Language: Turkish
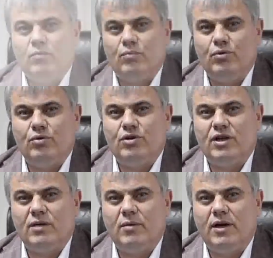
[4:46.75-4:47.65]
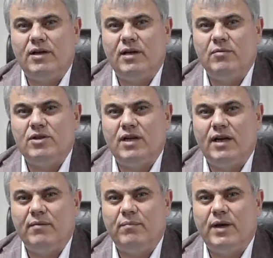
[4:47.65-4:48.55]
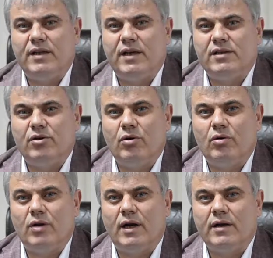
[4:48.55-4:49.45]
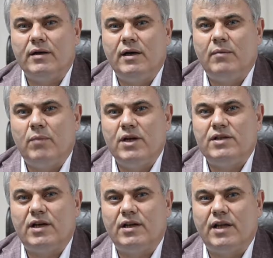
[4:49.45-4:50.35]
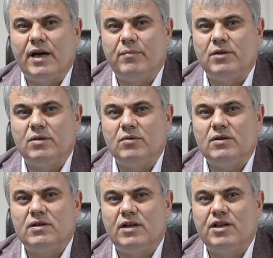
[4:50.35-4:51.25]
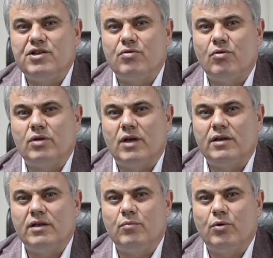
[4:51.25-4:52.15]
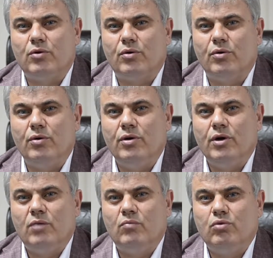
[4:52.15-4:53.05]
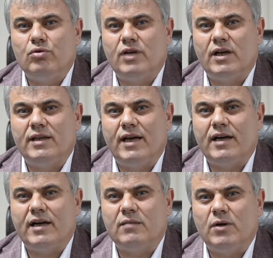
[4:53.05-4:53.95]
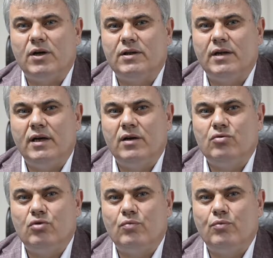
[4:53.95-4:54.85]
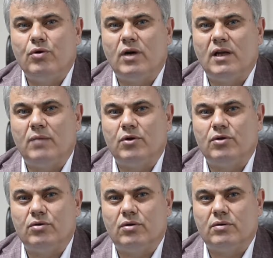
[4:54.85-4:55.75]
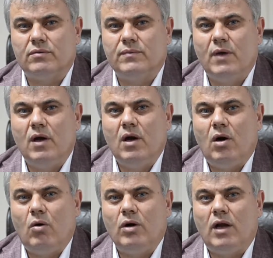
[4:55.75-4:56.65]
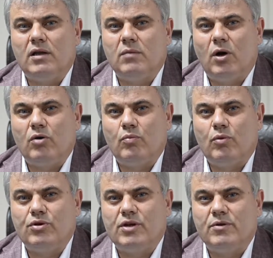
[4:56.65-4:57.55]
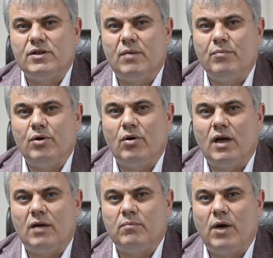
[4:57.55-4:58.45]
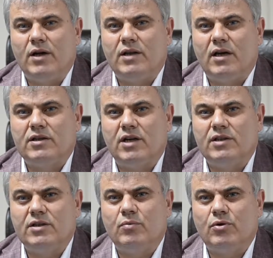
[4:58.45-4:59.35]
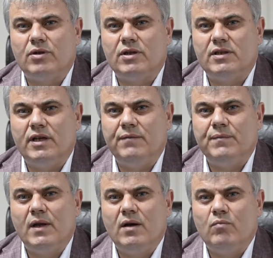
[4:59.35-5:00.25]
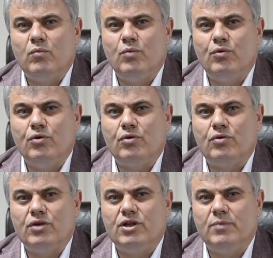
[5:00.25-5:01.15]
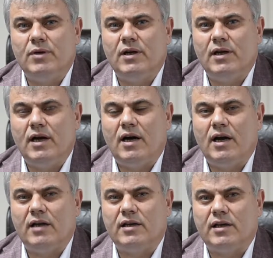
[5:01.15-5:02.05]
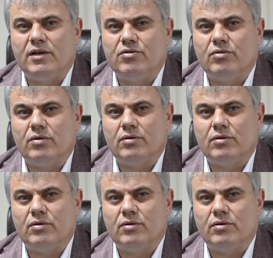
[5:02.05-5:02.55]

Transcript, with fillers: Büyükşehir Belediyemiz ile BTSO olarak Mayıs ayında yaptığımız stratejik ortaklık protokolü Bursa'ya değer katmak adına çok büyük anlam taşıyor. 16 makro projemizden biri olan Payitaht Çarşı projesi bu büyük işbirliğiyle hayata geçiyor.